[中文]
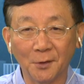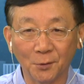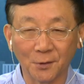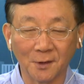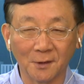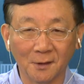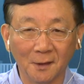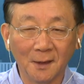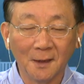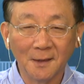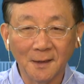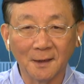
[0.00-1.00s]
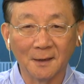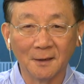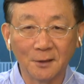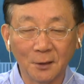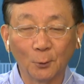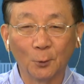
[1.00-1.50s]
就是这
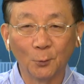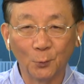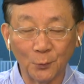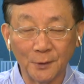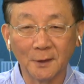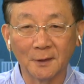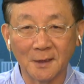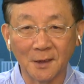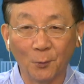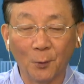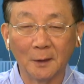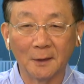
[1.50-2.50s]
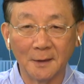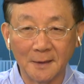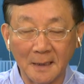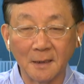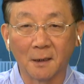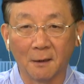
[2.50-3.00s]
个交通堵塞的情况呢
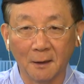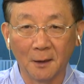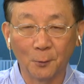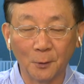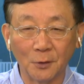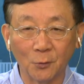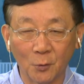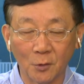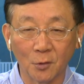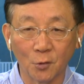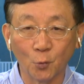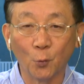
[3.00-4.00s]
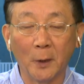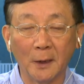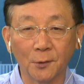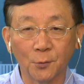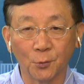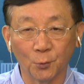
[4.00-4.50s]
减少了，或者说是舒缓
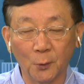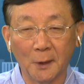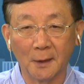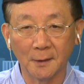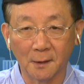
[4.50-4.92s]
了许多啊。